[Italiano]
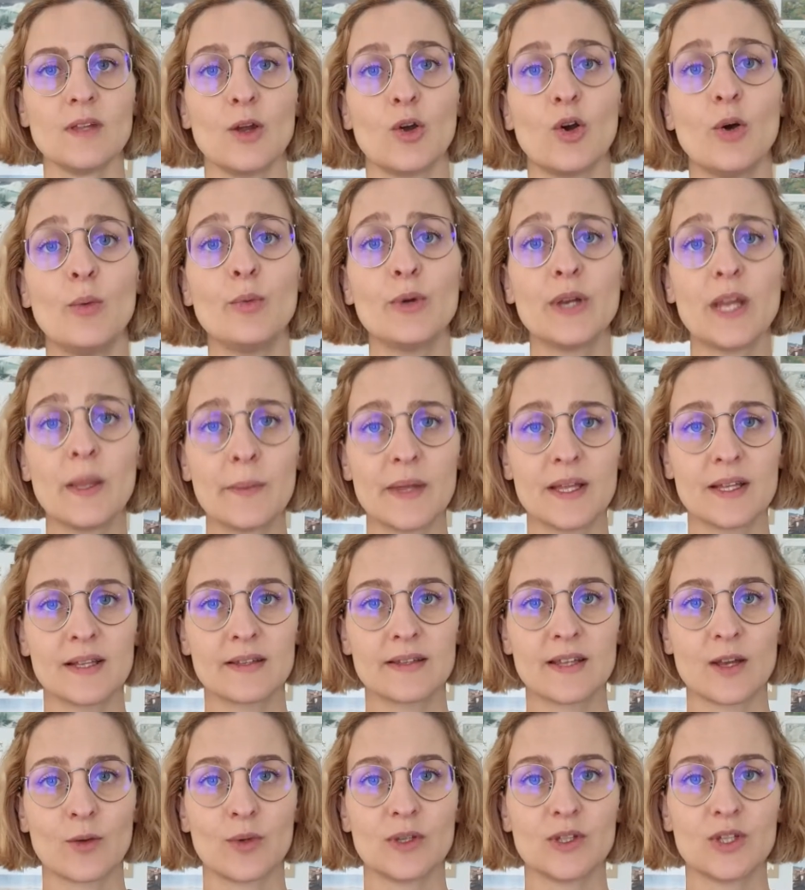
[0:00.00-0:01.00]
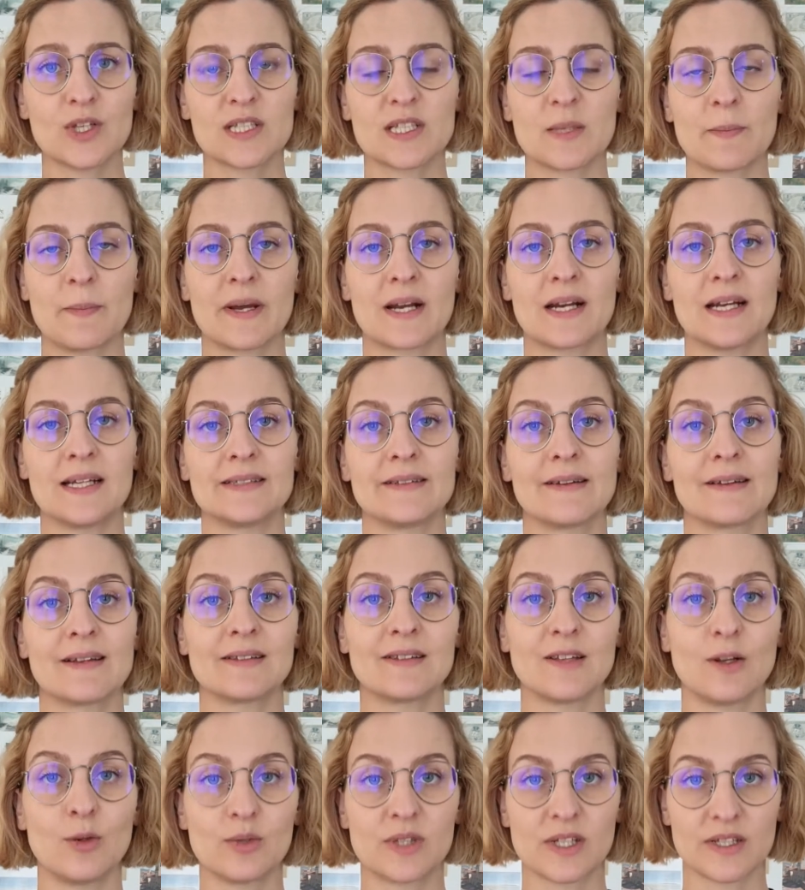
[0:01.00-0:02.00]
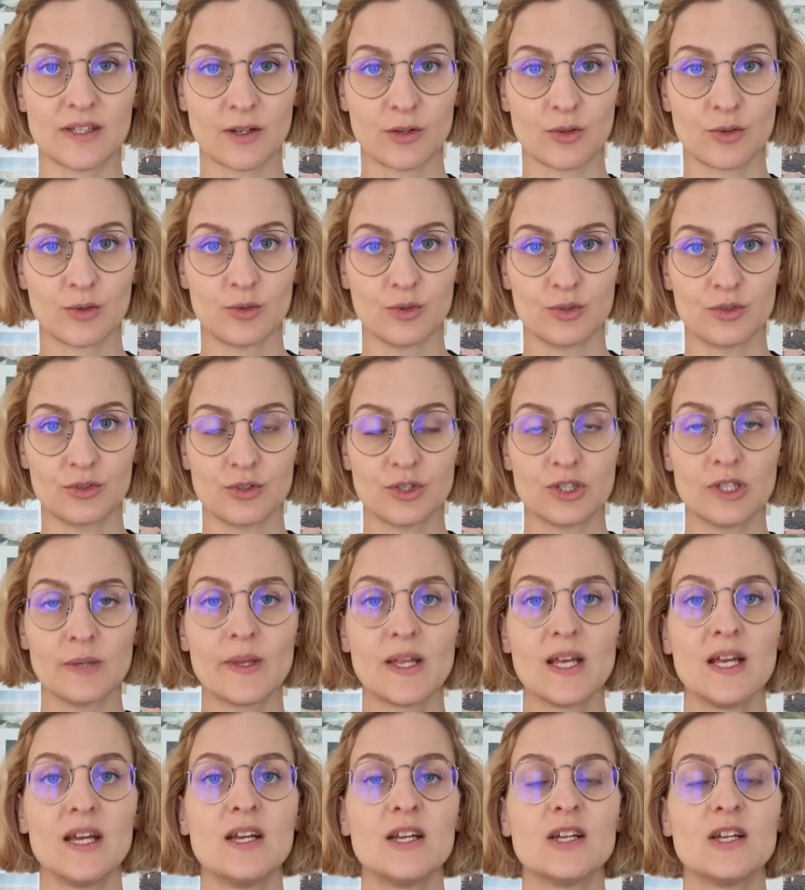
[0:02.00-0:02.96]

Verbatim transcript: Comunemente, quando si parla di ritenuta d'acconto,